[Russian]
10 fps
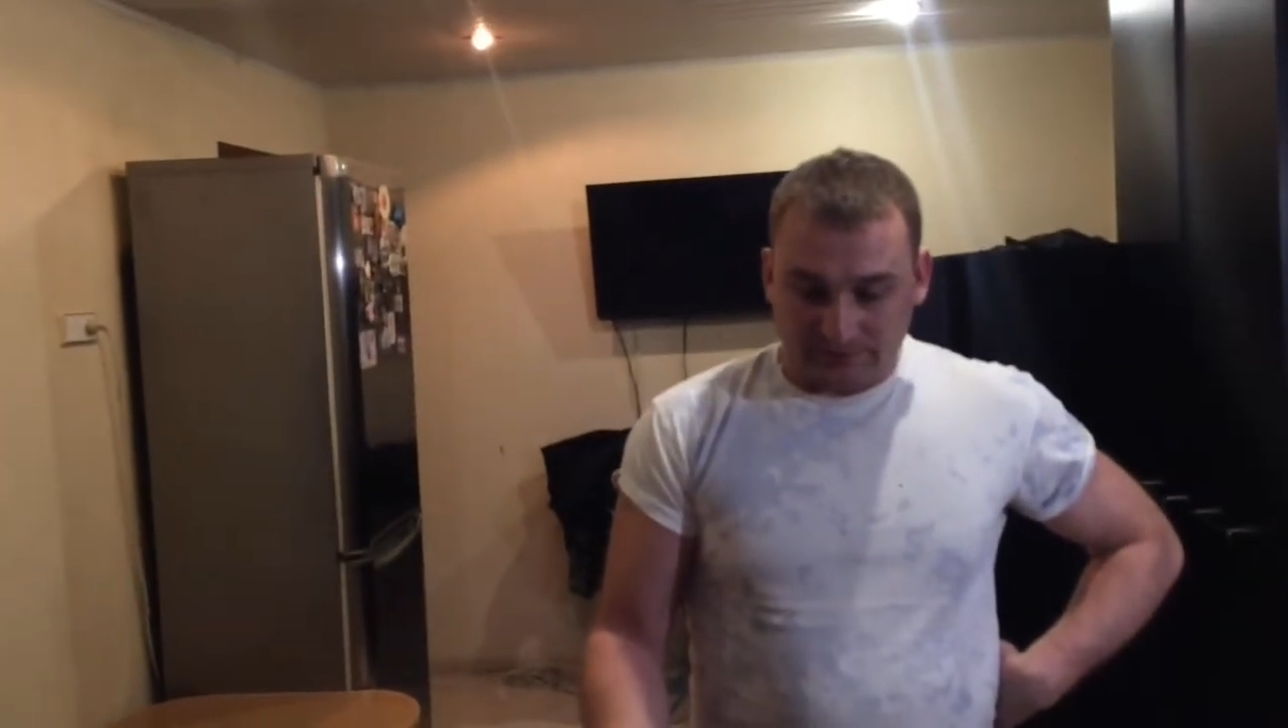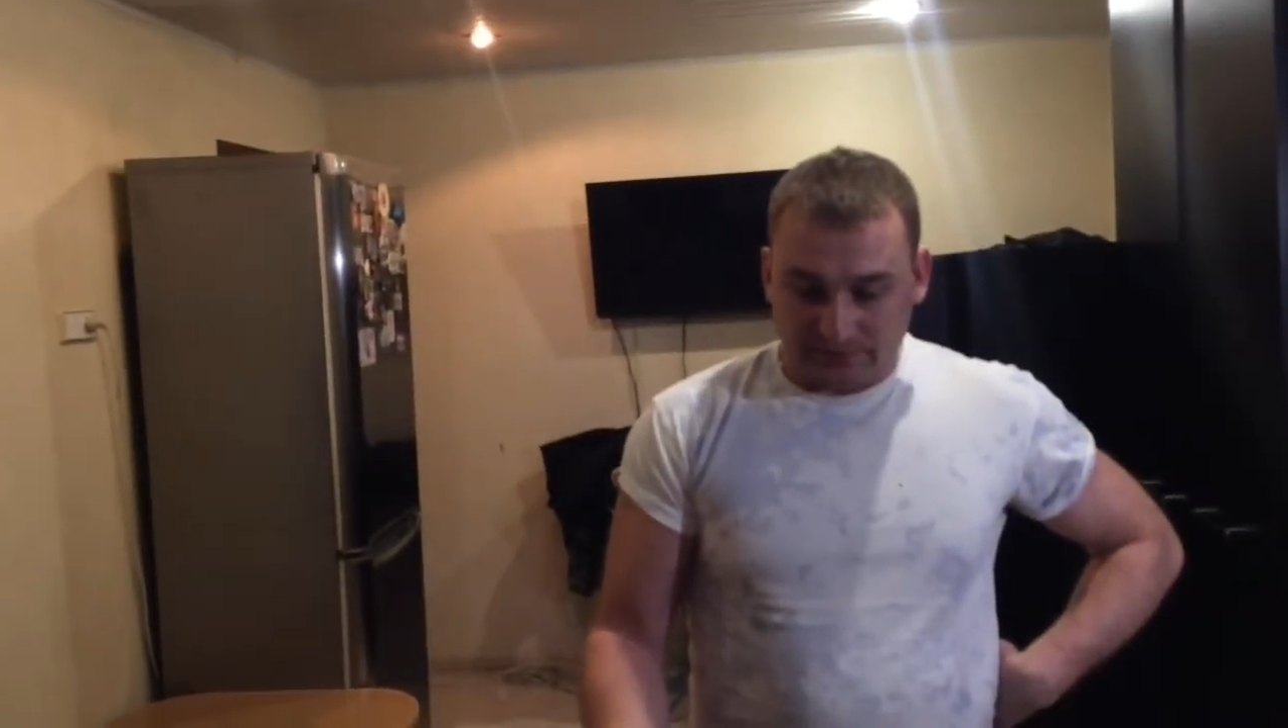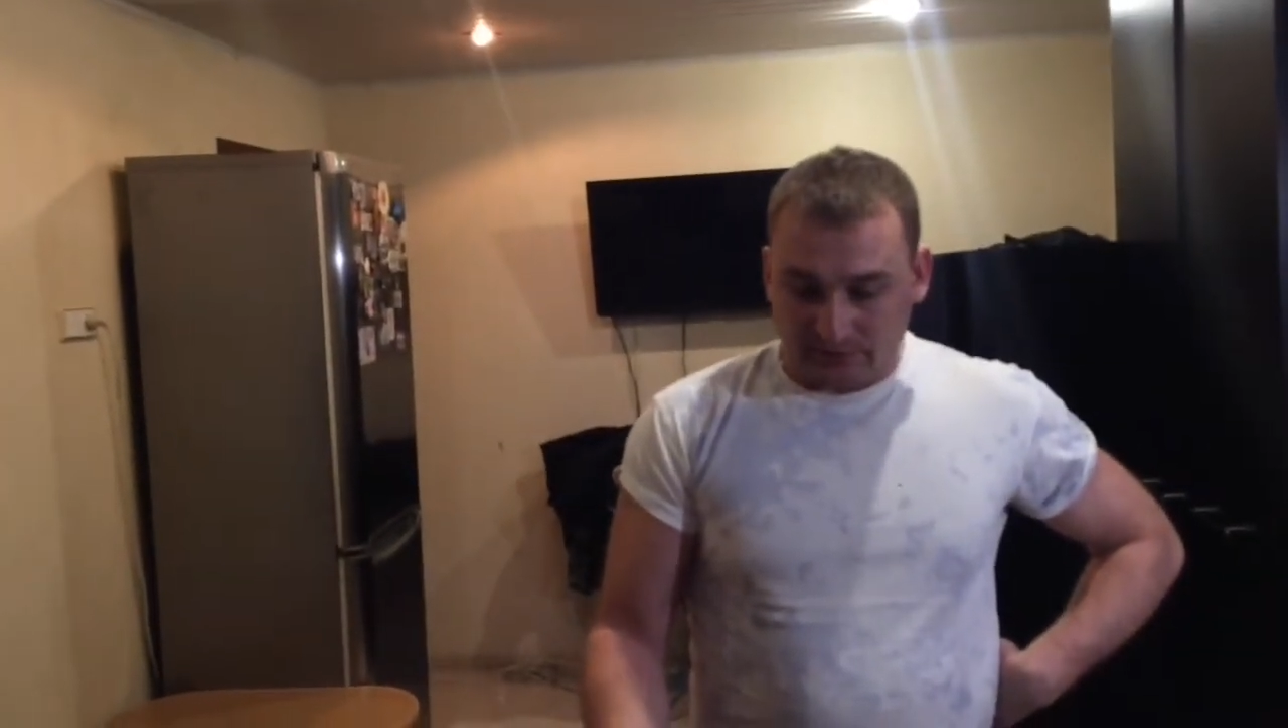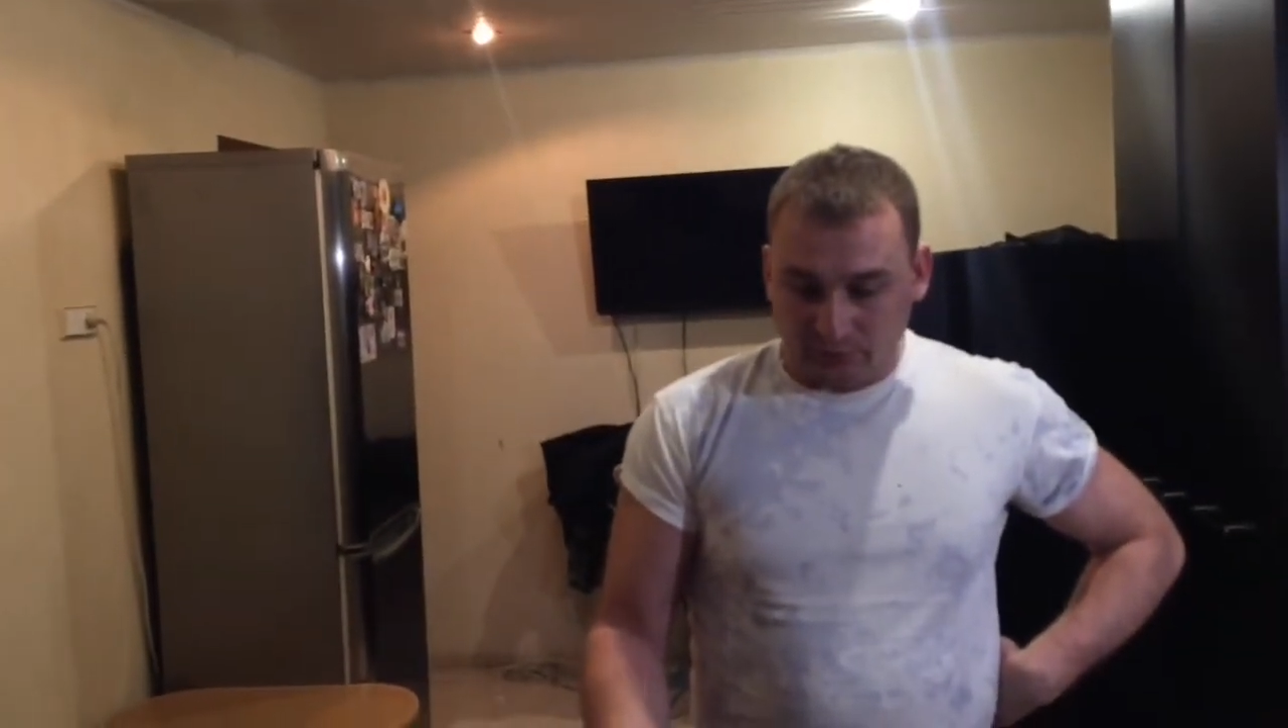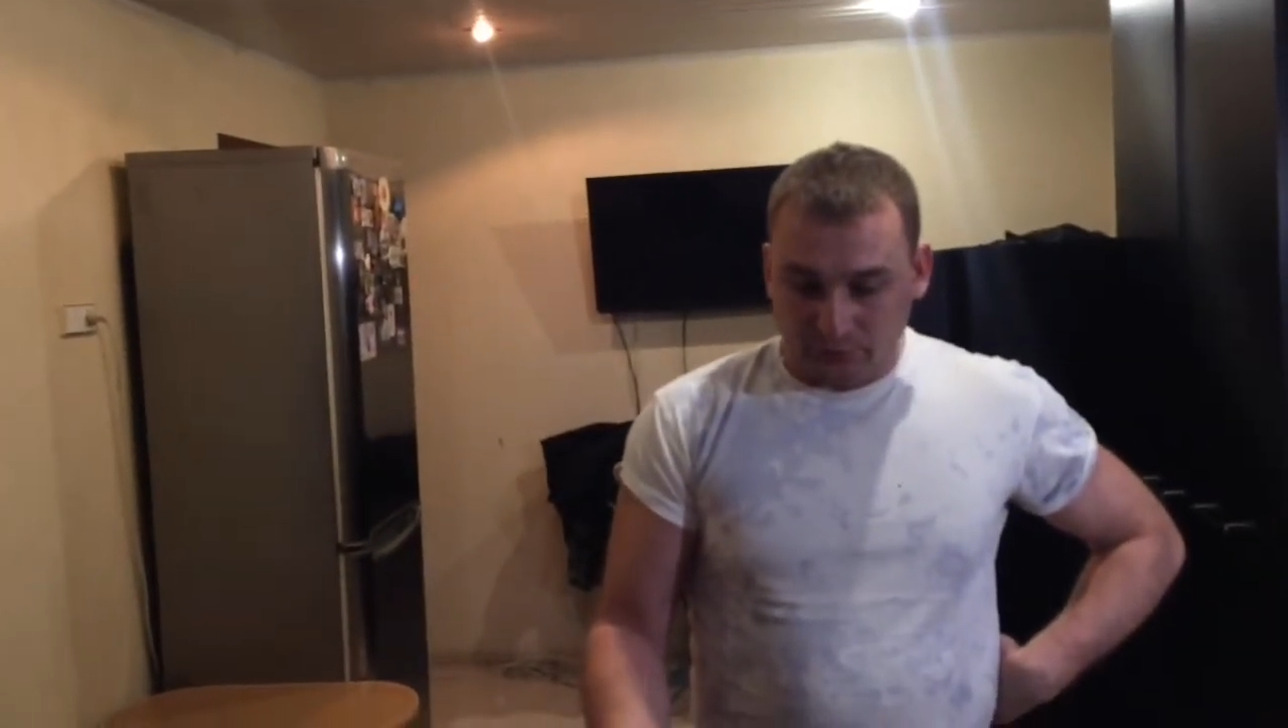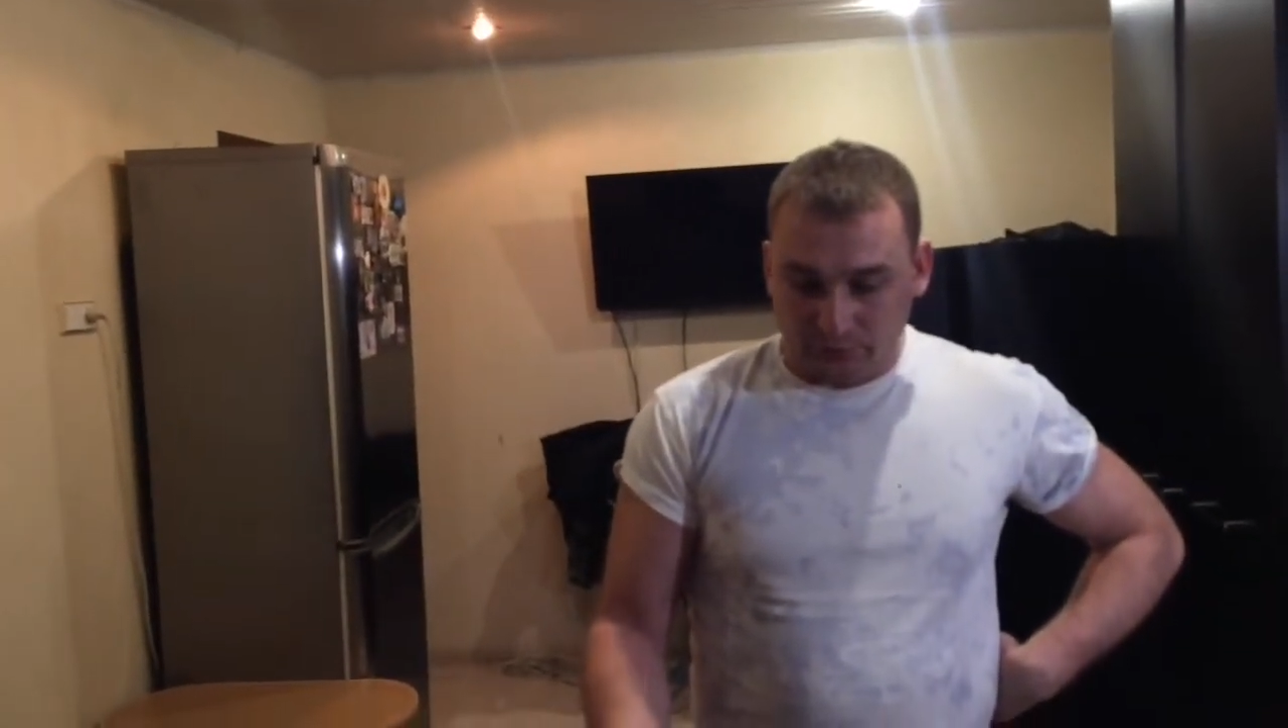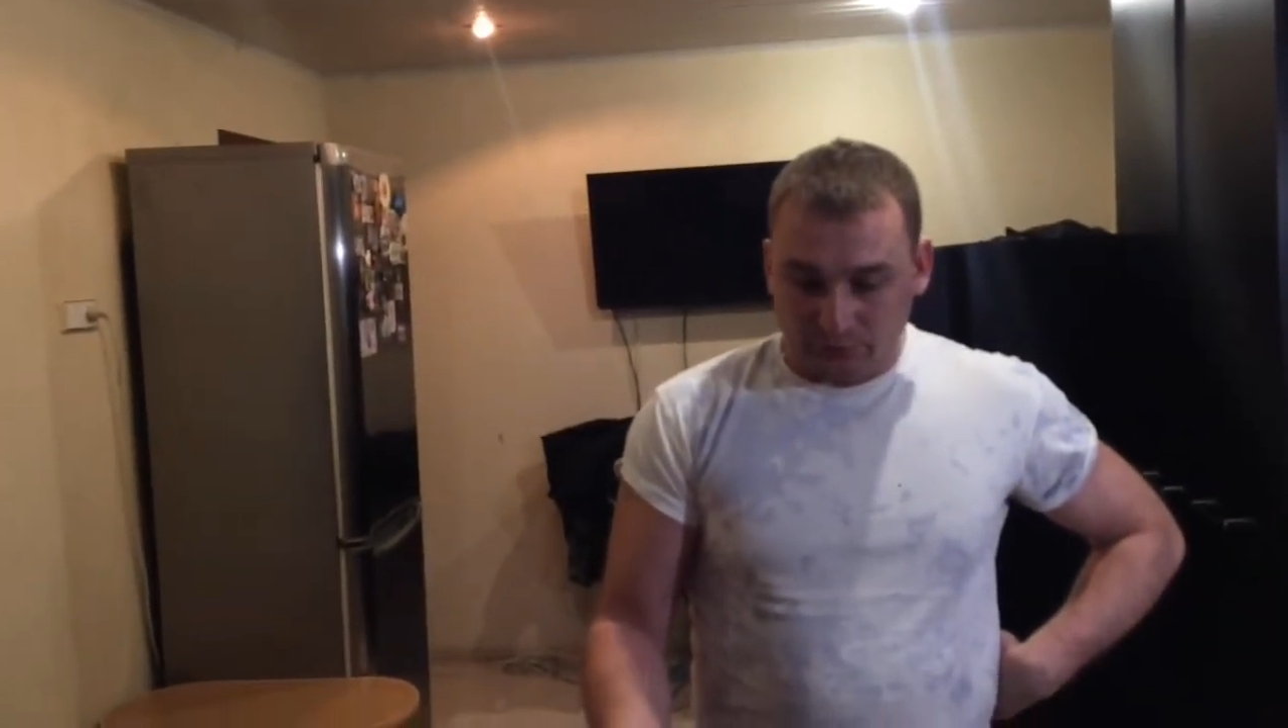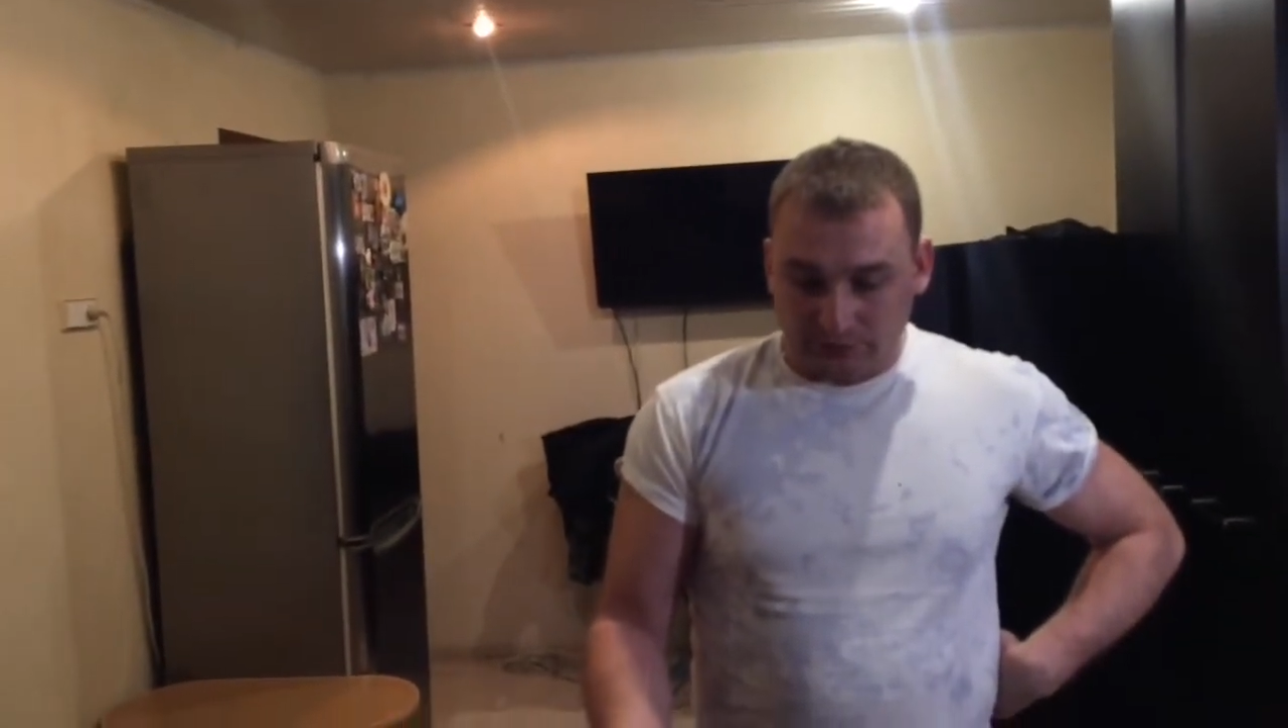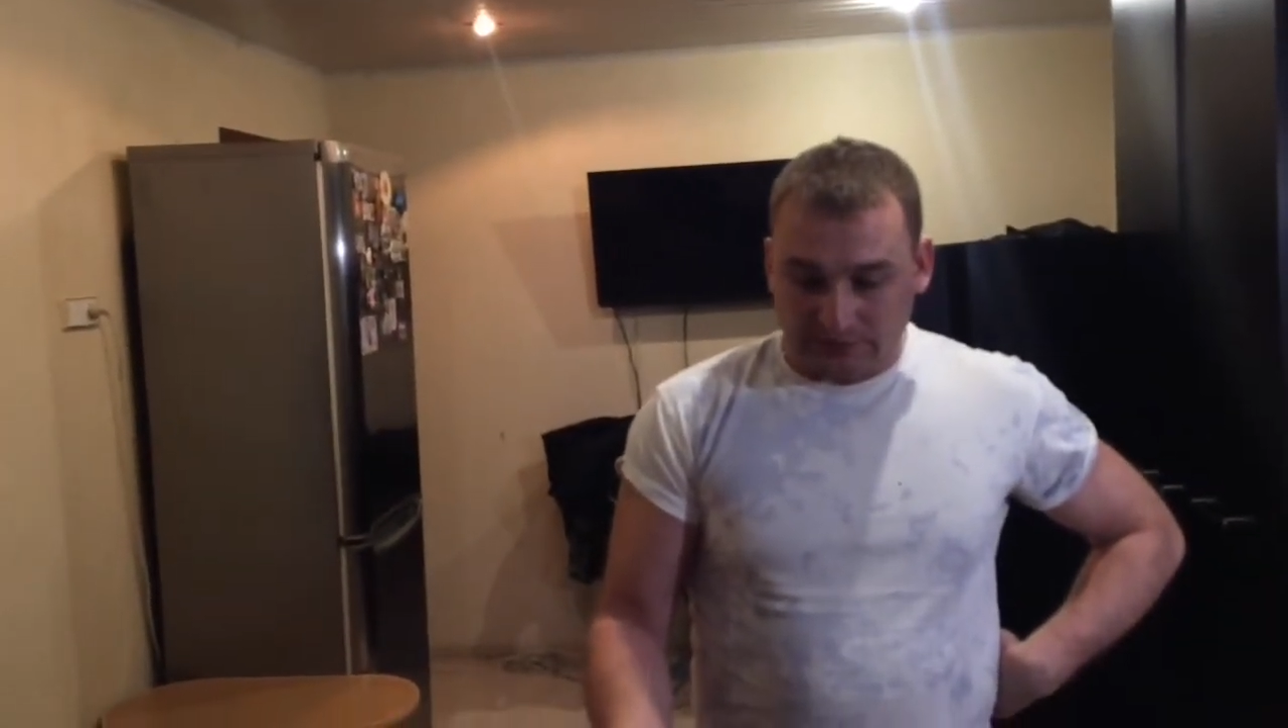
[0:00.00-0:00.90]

работают,